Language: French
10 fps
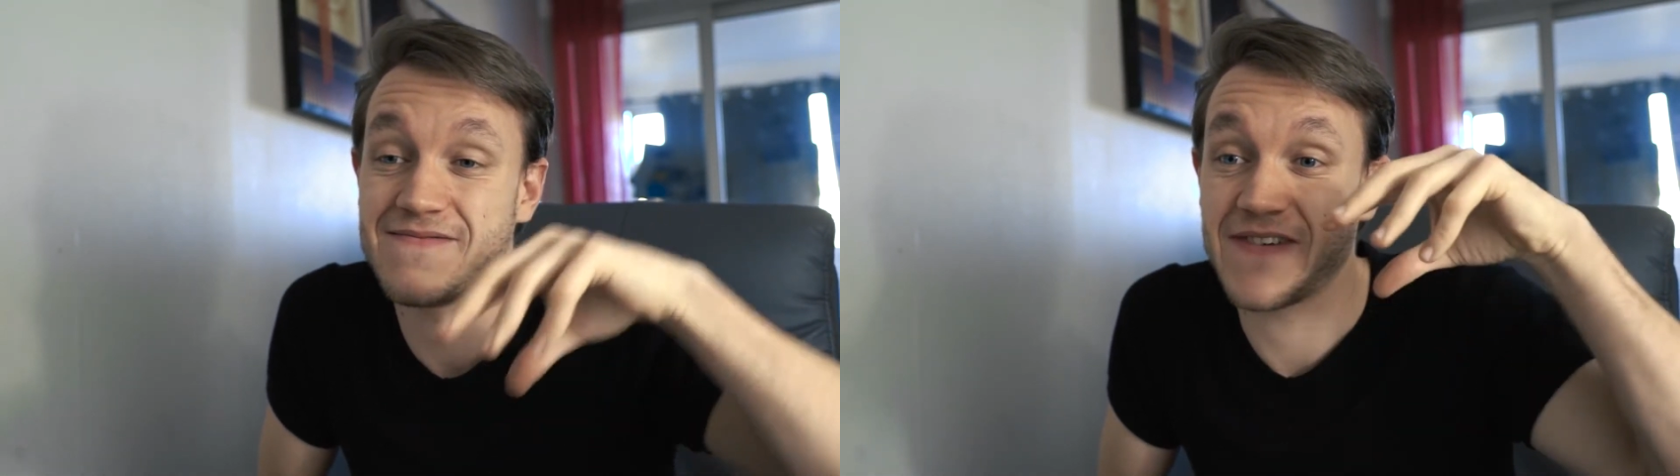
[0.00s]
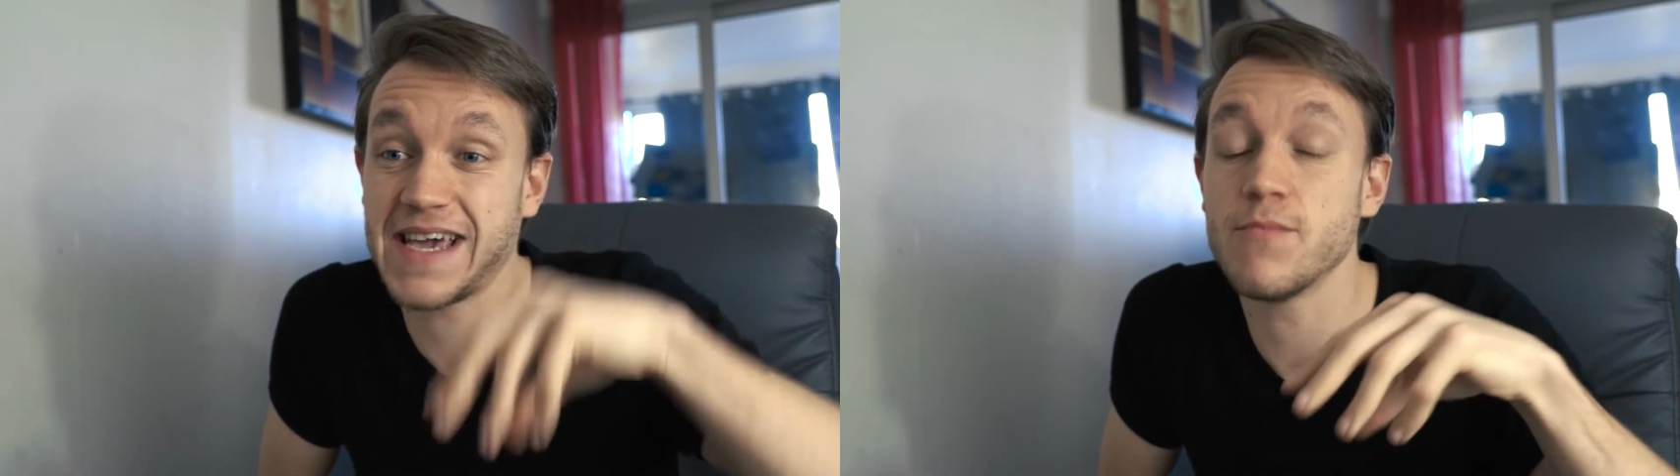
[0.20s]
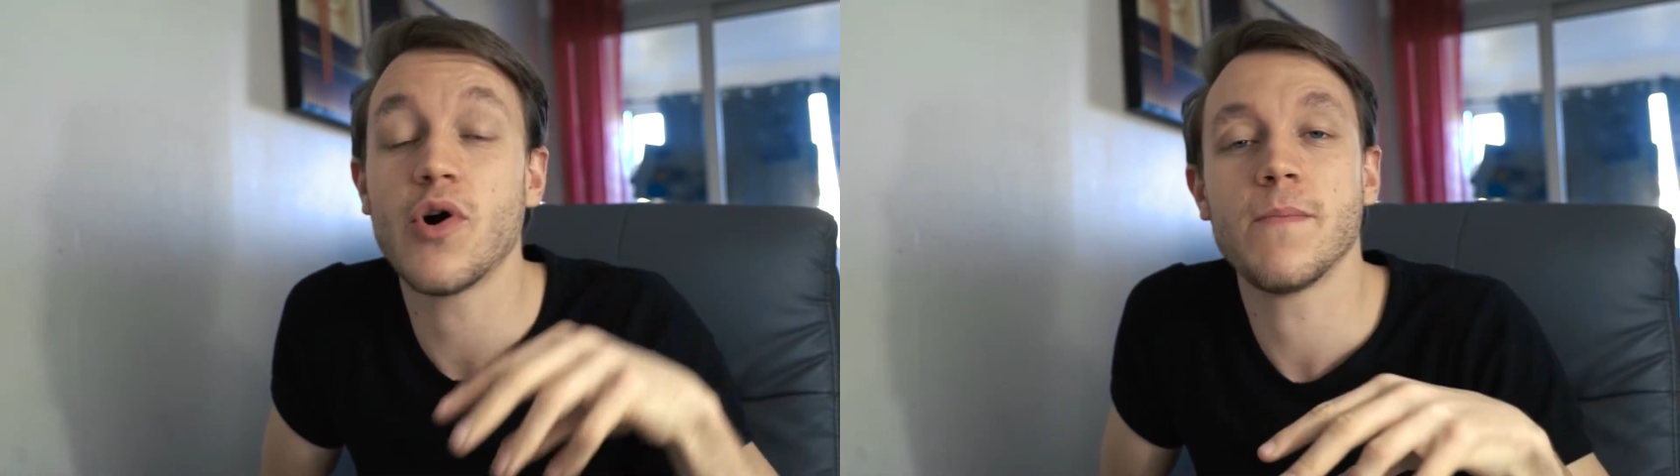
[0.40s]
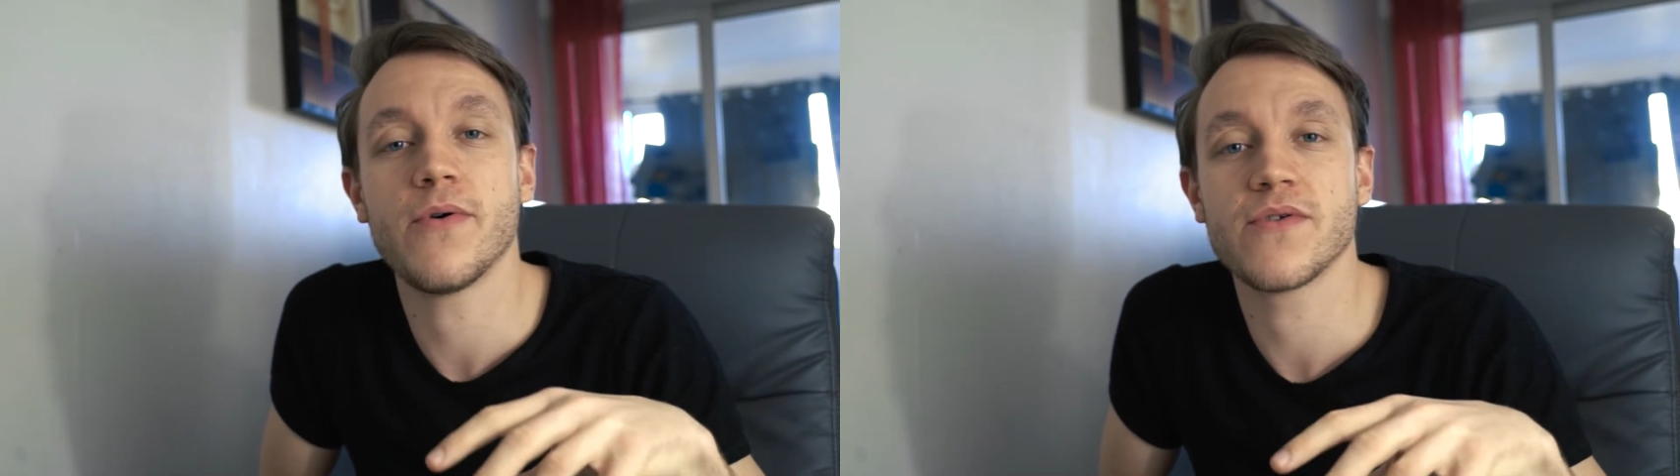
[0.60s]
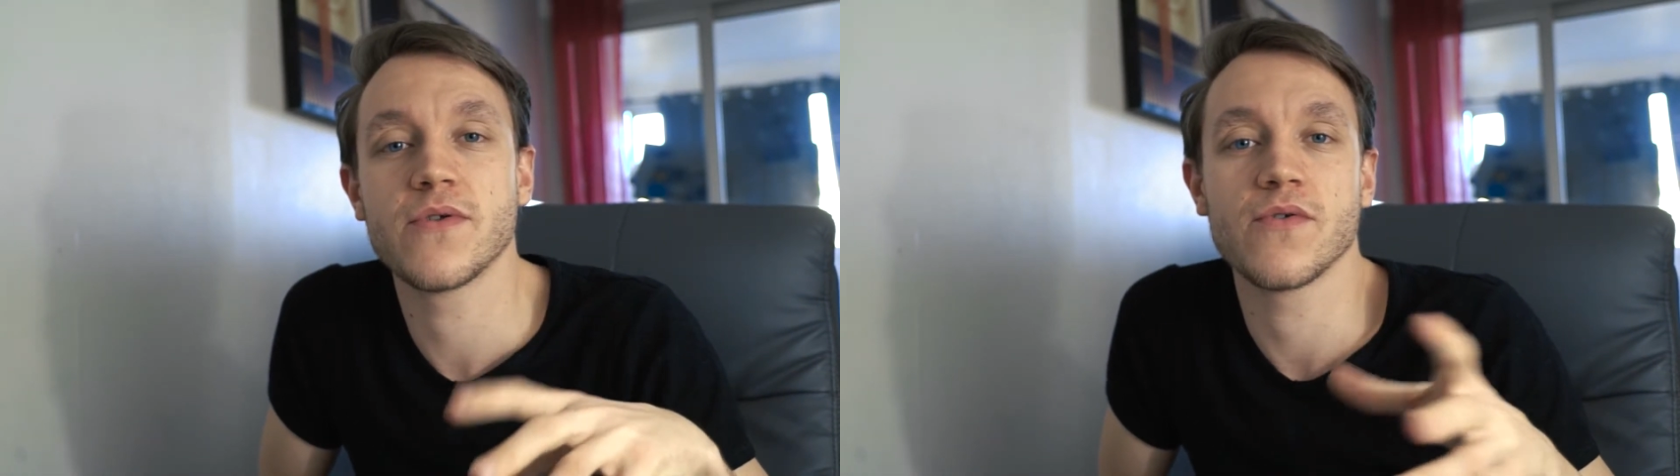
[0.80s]
vraiment
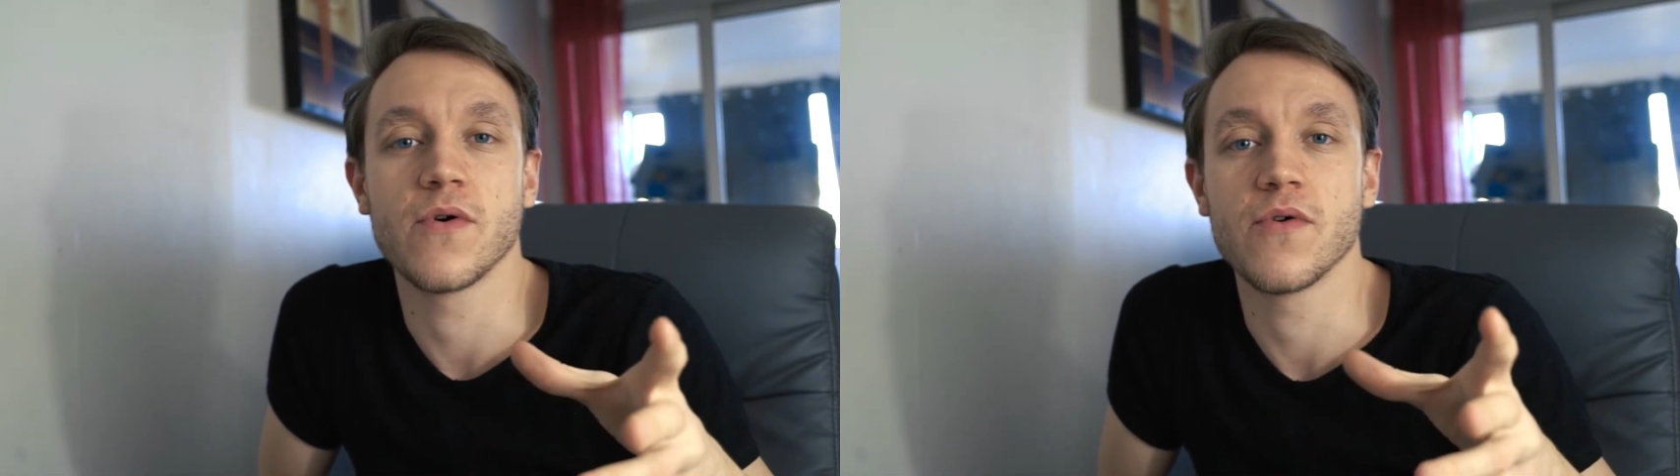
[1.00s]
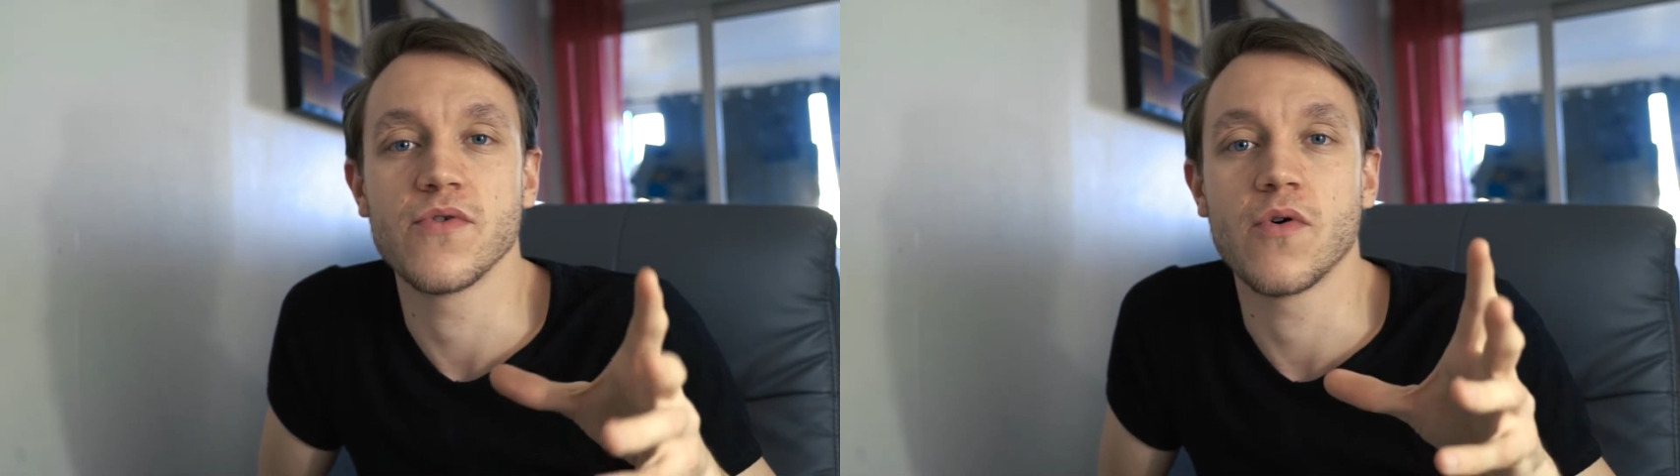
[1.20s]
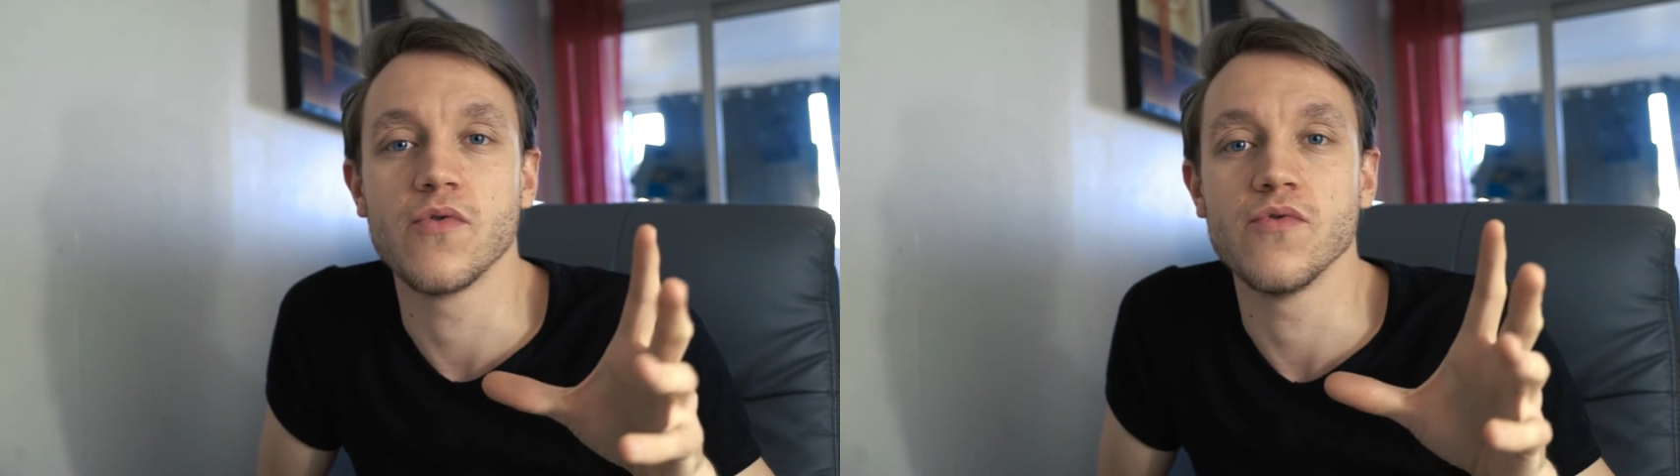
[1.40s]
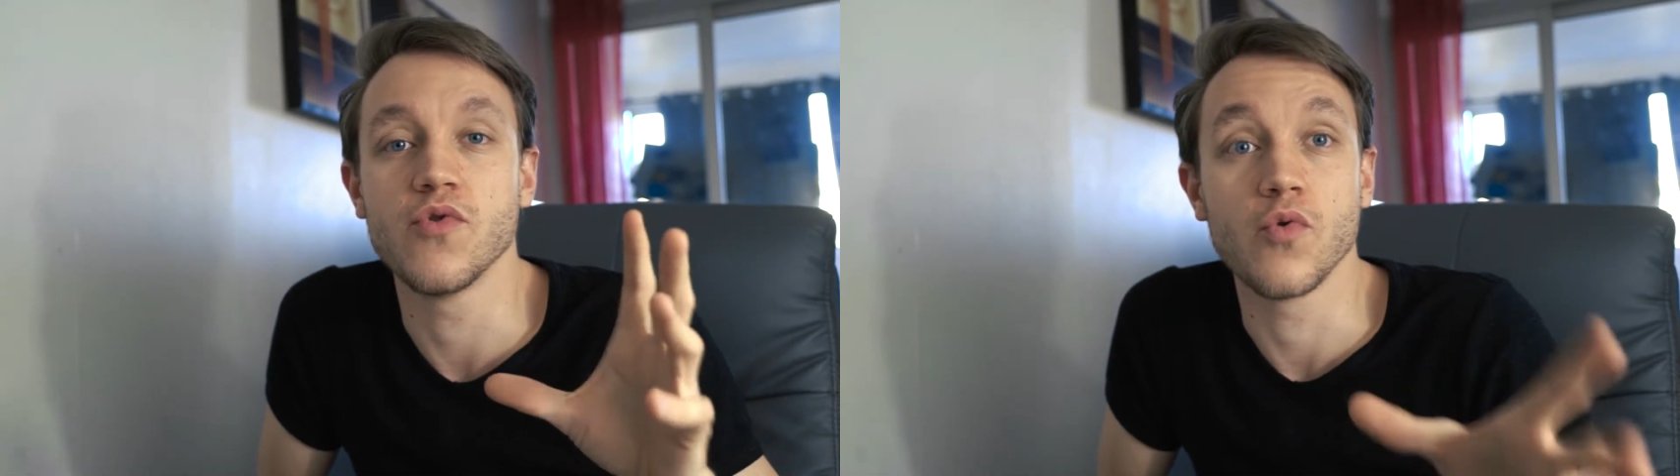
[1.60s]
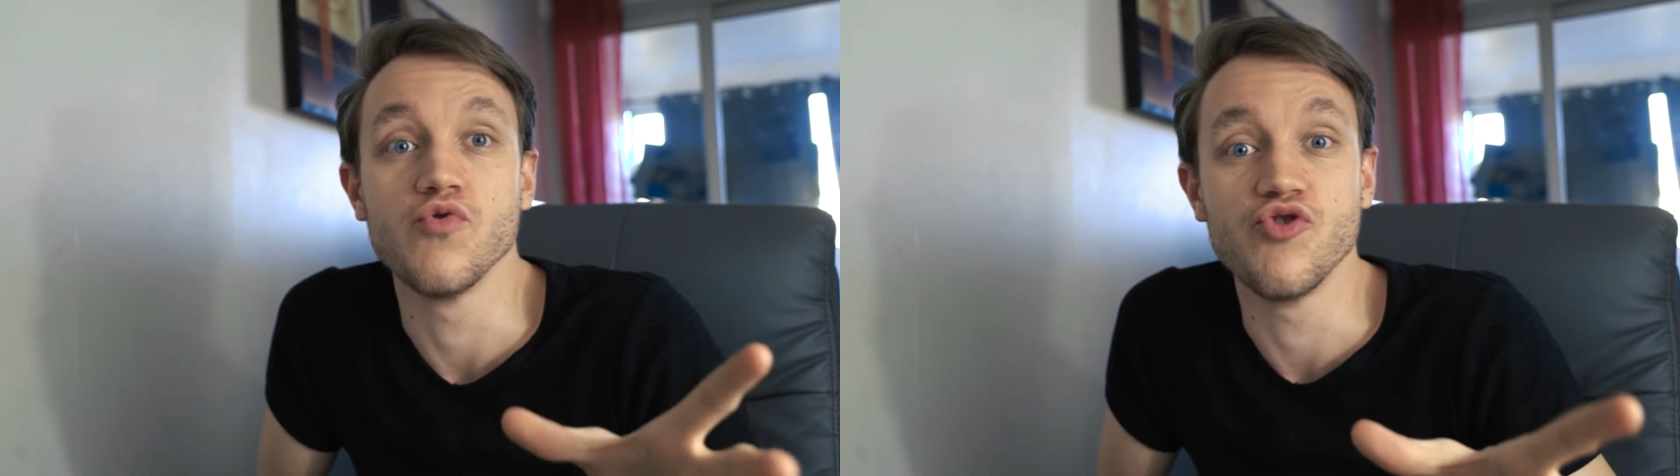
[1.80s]
importants dans, le,
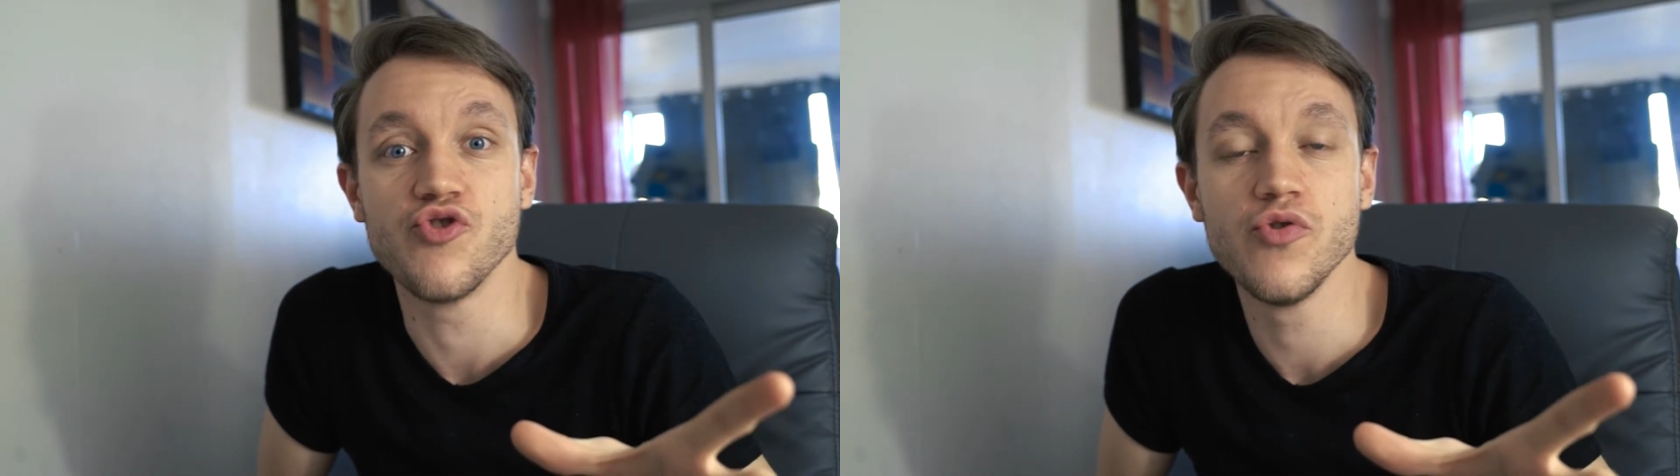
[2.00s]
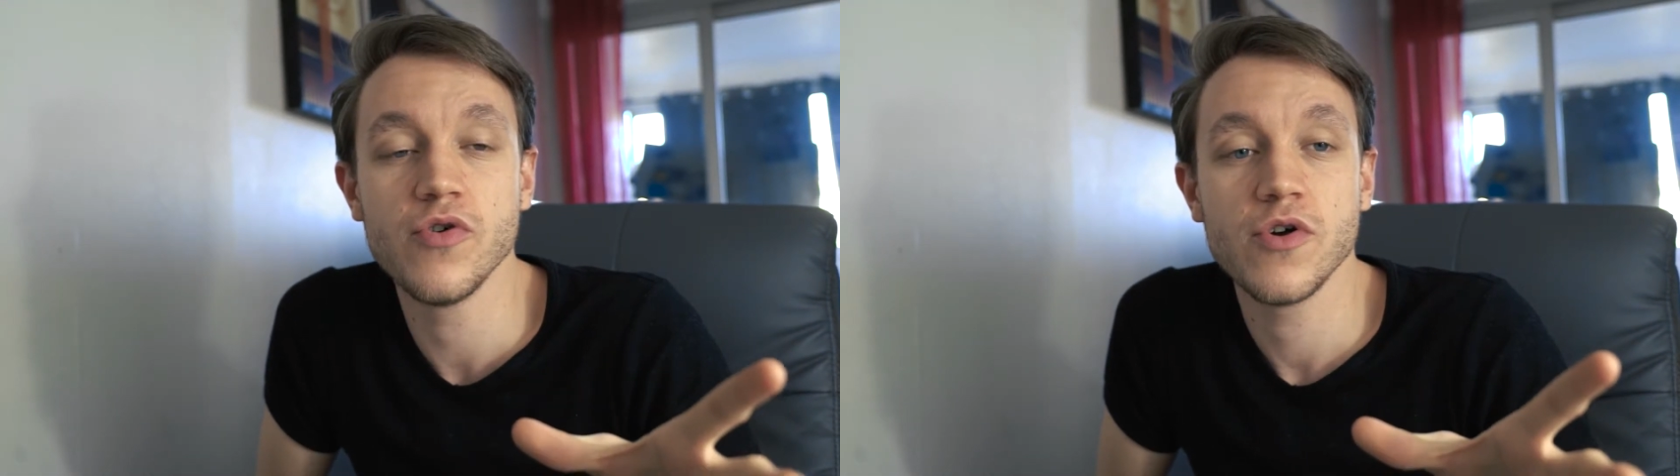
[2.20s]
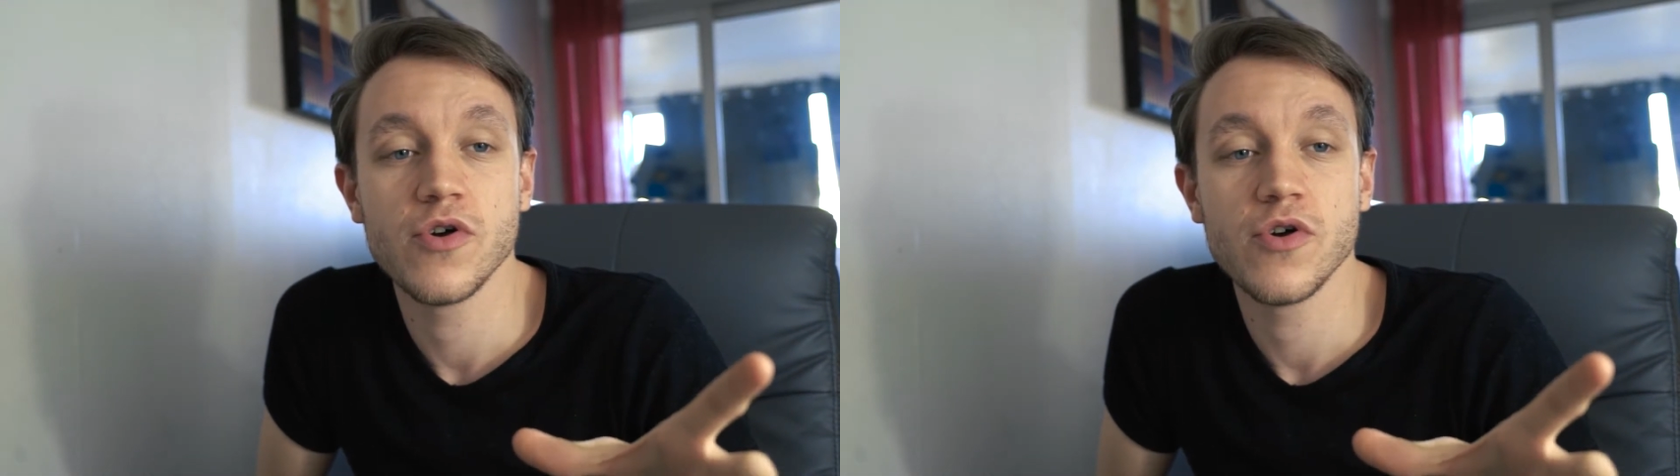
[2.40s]
dans le jeu.